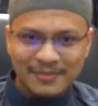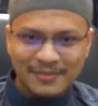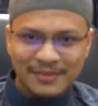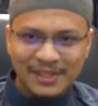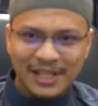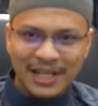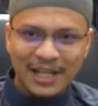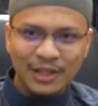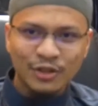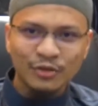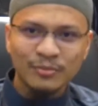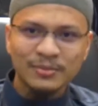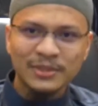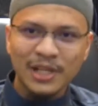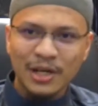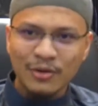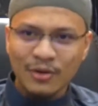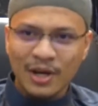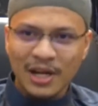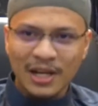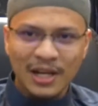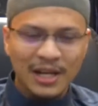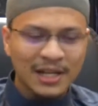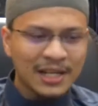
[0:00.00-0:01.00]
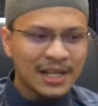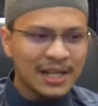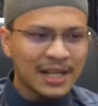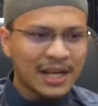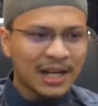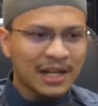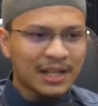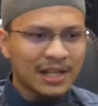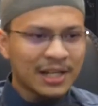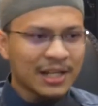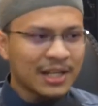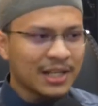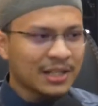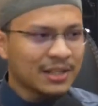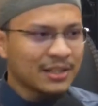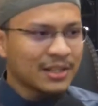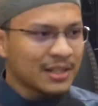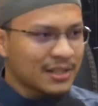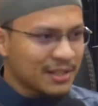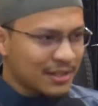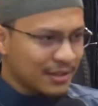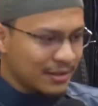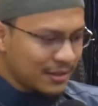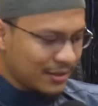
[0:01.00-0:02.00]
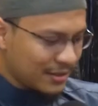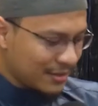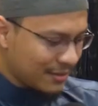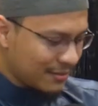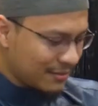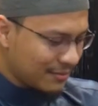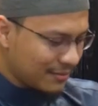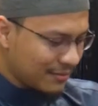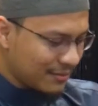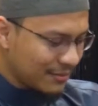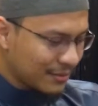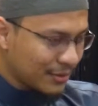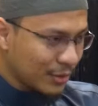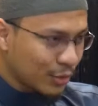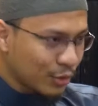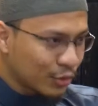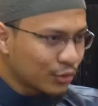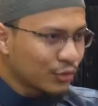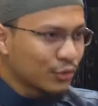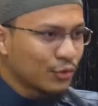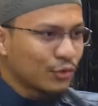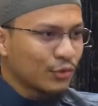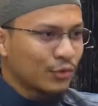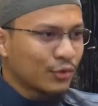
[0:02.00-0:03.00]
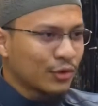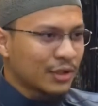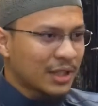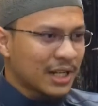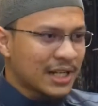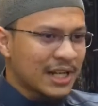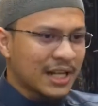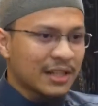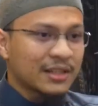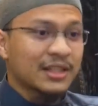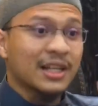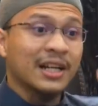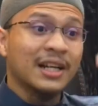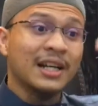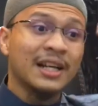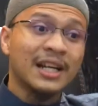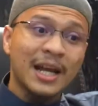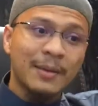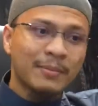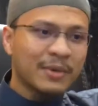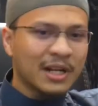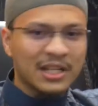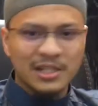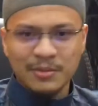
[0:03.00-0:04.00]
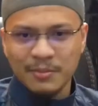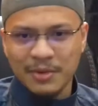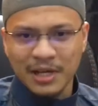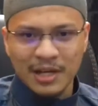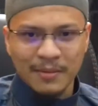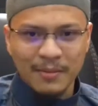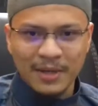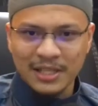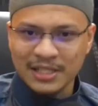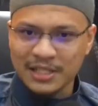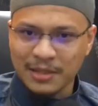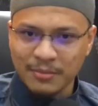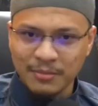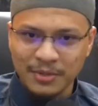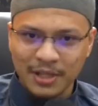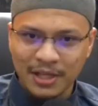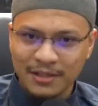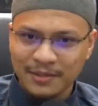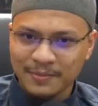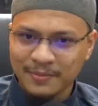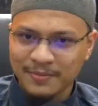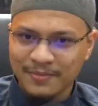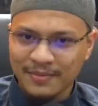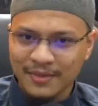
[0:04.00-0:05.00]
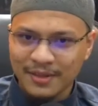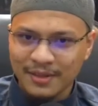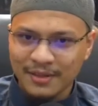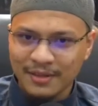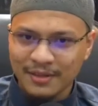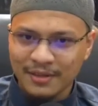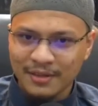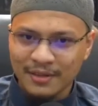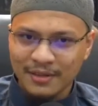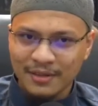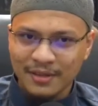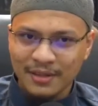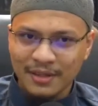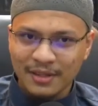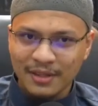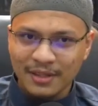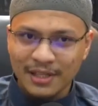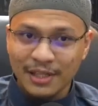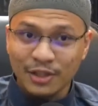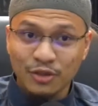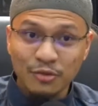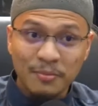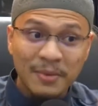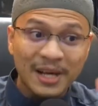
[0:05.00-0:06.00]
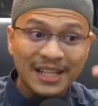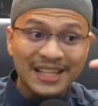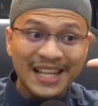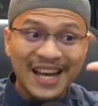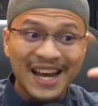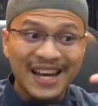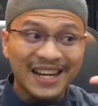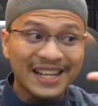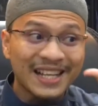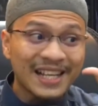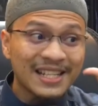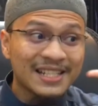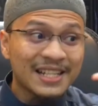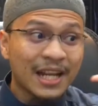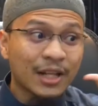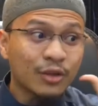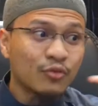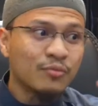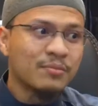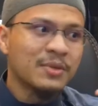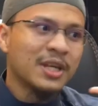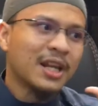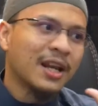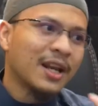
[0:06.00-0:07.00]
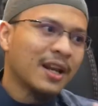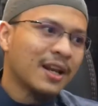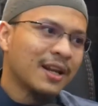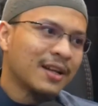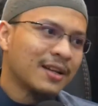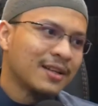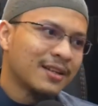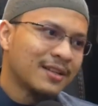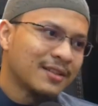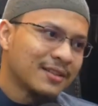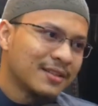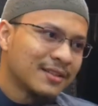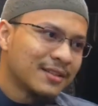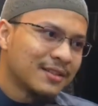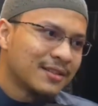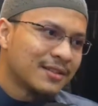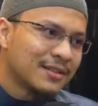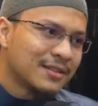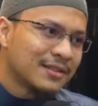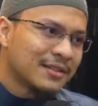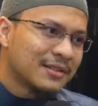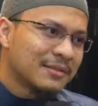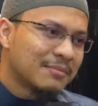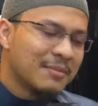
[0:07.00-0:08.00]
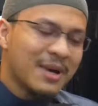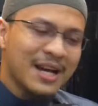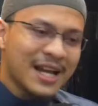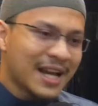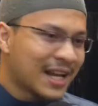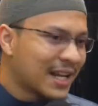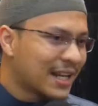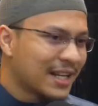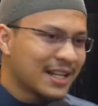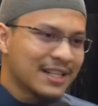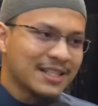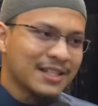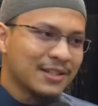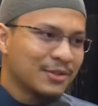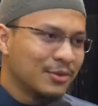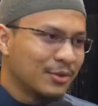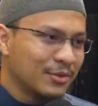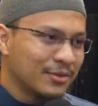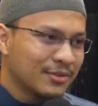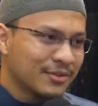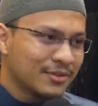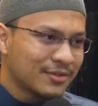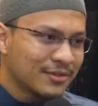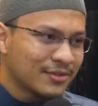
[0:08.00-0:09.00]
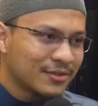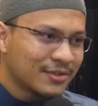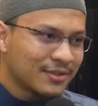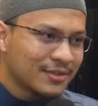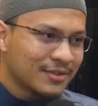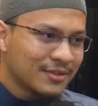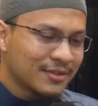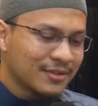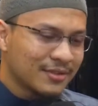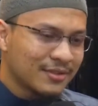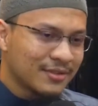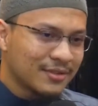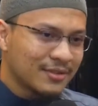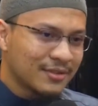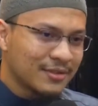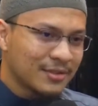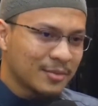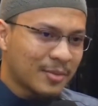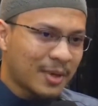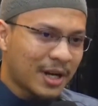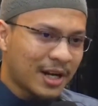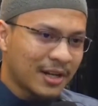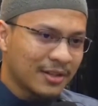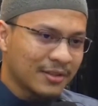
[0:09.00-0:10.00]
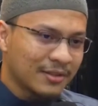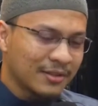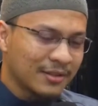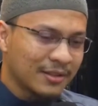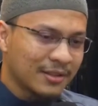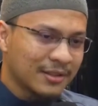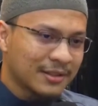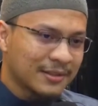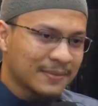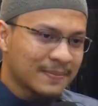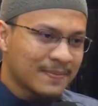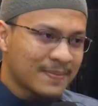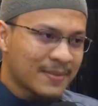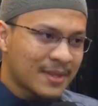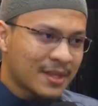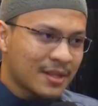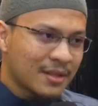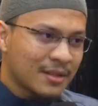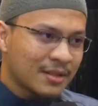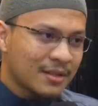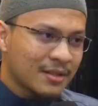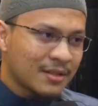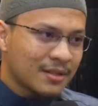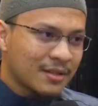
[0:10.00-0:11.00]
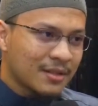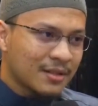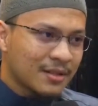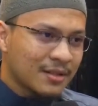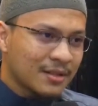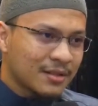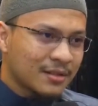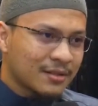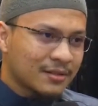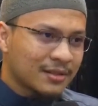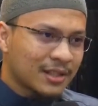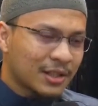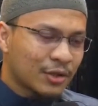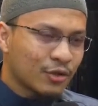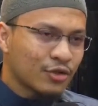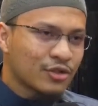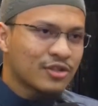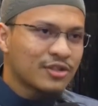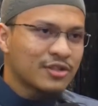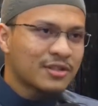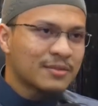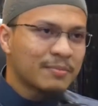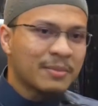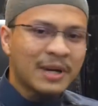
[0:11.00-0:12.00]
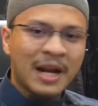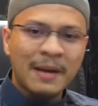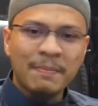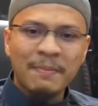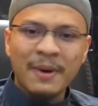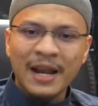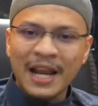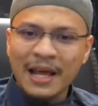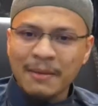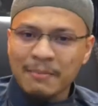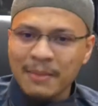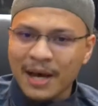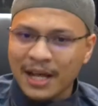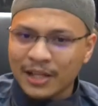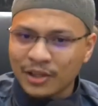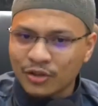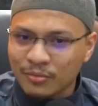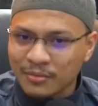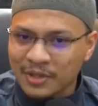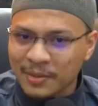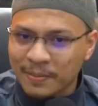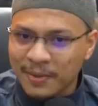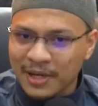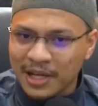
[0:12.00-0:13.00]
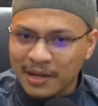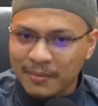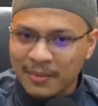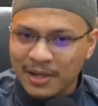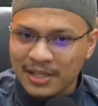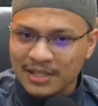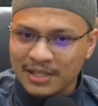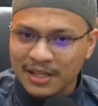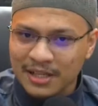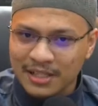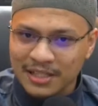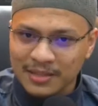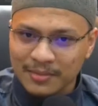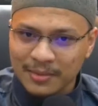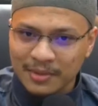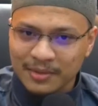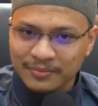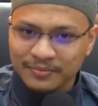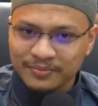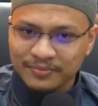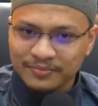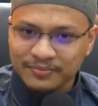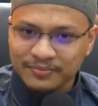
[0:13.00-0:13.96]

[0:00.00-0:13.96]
Dan antum tahu kan ada yang keringatnya selutut, ada yang tenggelam dan sebagainya macamnya. Itu mataharinya satu mil. Bayangin aja dulu. Subhanallah. Terus berapa lama antum di padang mahsyar jemaah?